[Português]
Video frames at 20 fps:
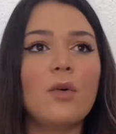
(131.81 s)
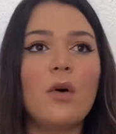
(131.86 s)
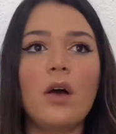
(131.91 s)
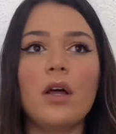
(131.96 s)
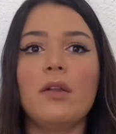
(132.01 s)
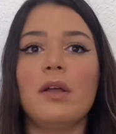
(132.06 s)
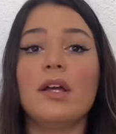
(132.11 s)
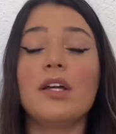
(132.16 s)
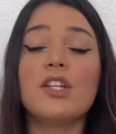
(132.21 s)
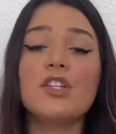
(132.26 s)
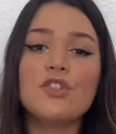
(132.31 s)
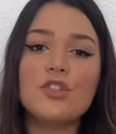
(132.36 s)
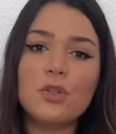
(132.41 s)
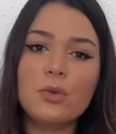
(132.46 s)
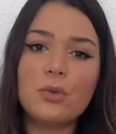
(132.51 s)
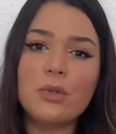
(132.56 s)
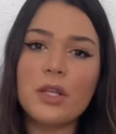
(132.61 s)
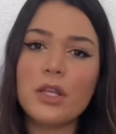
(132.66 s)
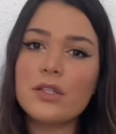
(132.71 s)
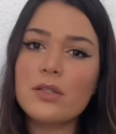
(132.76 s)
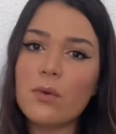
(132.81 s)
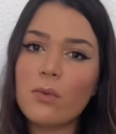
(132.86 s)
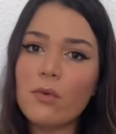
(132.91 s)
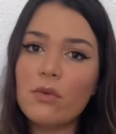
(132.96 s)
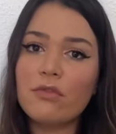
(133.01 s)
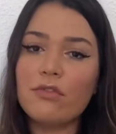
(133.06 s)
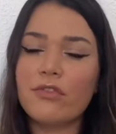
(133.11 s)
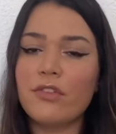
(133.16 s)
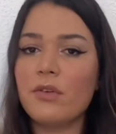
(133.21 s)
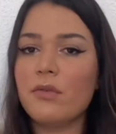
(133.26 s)
olha, eu acredito nisso, eu
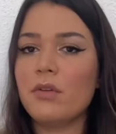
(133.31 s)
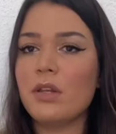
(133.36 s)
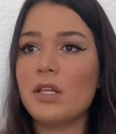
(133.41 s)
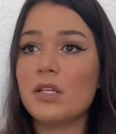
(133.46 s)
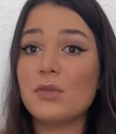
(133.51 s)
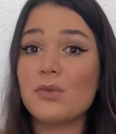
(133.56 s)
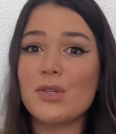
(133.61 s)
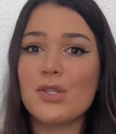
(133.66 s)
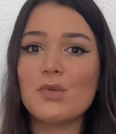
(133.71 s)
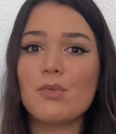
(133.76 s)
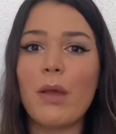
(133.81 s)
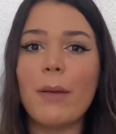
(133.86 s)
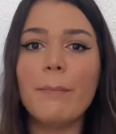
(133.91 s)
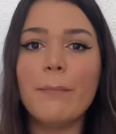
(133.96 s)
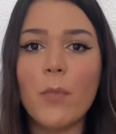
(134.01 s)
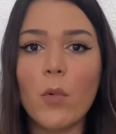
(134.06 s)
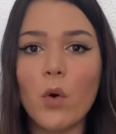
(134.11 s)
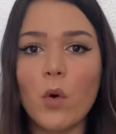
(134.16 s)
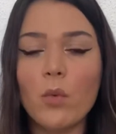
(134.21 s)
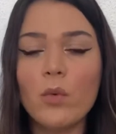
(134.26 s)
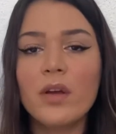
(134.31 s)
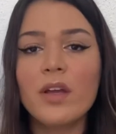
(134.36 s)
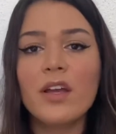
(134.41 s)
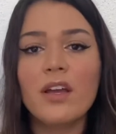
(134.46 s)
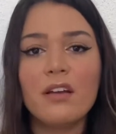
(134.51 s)
confio nisso, isso é bom,